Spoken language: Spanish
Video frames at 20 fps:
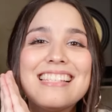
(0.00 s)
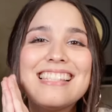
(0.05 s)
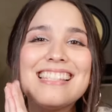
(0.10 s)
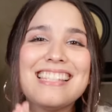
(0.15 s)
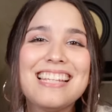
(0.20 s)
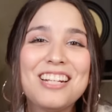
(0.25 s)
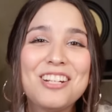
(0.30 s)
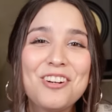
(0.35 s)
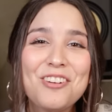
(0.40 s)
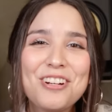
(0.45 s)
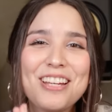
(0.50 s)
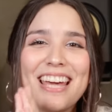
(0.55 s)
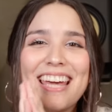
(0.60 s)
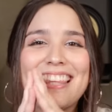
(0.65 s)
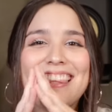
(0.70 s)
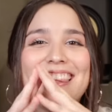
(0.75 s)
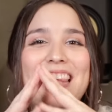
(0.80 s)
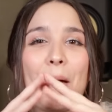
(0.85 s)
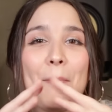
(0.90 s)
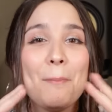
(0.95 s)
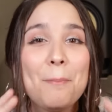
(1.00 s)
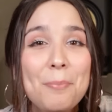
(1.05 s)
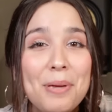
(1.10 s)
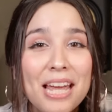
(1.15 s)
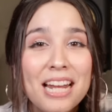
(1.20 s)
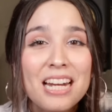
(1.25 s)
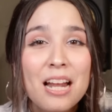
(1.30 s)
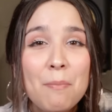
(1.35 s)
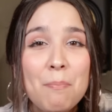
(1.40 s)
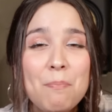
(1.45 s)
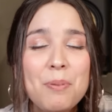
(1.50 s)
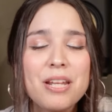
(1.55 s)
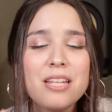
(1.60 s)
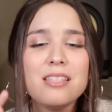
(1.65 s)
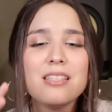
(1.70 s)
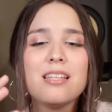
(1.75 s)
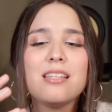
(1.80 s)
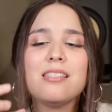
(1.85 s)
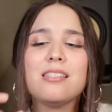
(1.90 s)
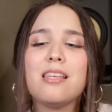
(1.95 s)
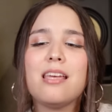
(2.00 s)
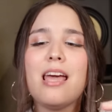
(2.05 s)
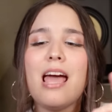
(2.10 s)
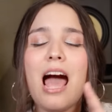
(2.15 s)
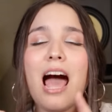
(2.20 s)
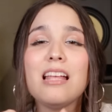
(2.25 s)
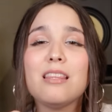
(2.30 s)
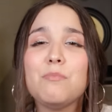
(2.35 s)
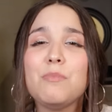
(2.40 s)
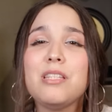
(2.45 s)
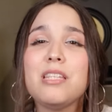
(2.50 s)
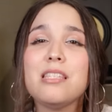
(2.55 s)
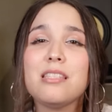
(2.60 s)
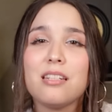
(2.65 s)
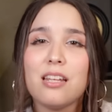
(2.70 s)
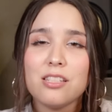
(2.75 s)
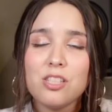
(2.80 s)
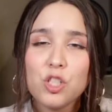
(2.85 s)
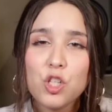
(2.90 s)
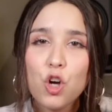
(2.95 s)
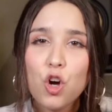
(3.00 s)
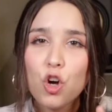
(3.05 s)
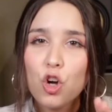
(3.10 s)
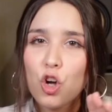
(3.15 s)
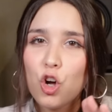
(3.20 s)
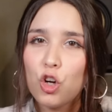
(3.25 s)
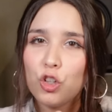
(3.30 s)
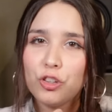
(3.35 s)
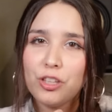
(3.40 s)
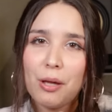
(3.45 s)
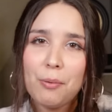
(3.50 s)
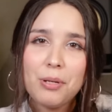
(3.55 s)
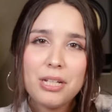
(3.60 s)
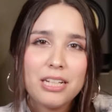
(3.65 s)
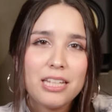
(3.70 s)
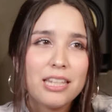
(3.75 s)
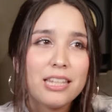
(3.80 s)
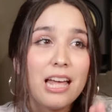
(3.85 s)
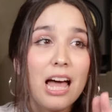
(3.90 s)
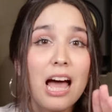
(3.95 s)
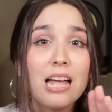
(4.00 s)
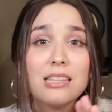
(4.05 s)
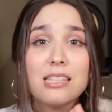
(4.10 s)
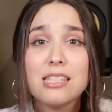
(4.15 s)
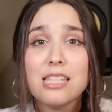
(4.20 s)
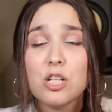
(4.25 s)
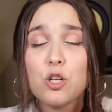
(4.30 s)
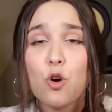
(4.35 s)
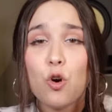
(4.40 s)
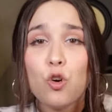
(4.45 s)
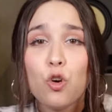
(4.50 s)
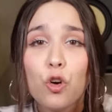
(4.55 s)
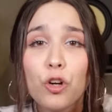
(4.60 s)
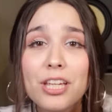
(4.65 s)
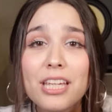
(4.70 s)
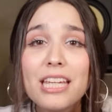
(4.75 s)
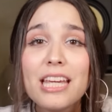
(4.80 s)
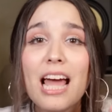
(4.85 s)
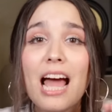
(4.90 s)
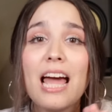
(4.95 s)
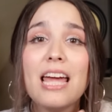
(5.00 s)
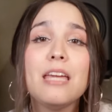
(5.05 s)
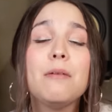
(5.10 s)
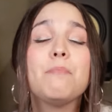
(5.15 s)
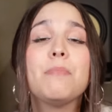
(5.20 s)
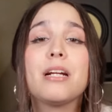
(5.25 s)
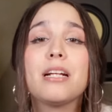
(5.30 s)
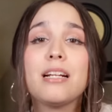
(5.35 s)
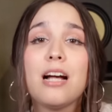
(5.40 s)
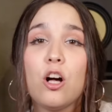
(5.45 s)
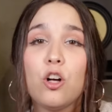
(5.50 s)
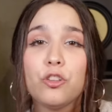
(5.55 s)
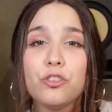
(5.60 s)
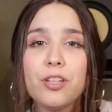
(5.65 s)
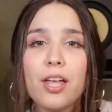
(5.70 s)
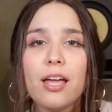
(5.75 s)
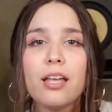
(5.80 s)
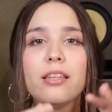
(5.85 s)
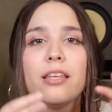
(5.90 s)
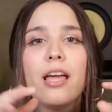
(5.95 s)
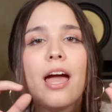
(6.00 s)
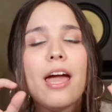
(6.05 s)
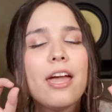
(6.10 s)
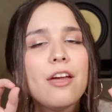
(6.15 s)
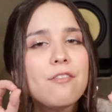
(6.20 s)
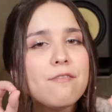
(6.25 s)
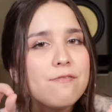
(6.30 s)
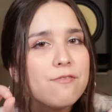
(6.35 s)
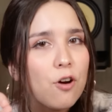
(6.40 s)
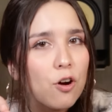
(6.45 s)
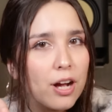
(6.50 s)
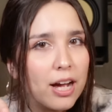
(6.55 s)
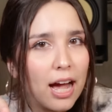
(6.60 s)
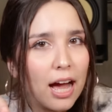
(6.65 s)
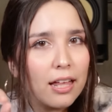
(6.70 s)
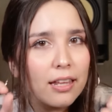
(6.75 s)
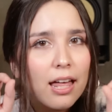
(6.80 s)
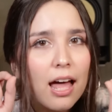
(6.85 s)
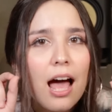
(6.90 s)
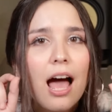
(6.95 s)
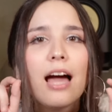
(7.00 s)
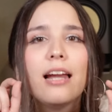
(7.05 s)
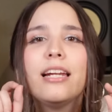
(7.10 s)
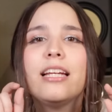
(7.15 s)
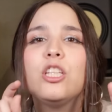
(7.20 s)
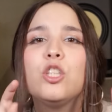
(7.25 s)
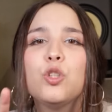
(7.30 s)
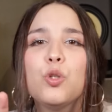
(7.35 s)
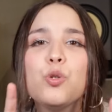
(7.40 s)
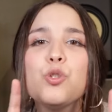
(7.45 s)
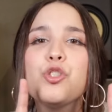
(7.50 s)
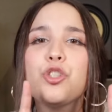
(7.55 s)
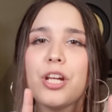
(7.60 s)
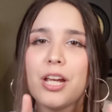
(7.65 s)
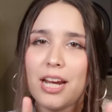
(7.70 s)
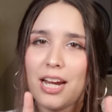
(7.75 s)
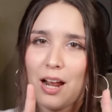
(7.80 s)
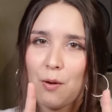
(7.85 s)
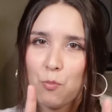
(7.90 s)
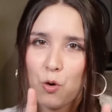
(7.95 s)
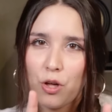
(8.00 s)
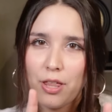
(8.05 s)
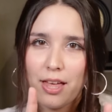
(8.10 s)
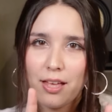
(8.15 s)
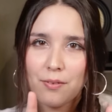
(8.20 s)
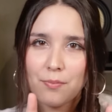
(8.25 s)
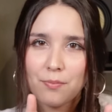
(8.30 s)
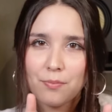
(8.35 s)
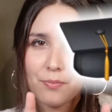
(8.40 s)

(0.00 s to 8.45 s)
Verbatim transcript: sino que también aprendes de administración, contabilidad, psicología y mercadotecnia enfocada a la industria de la moda.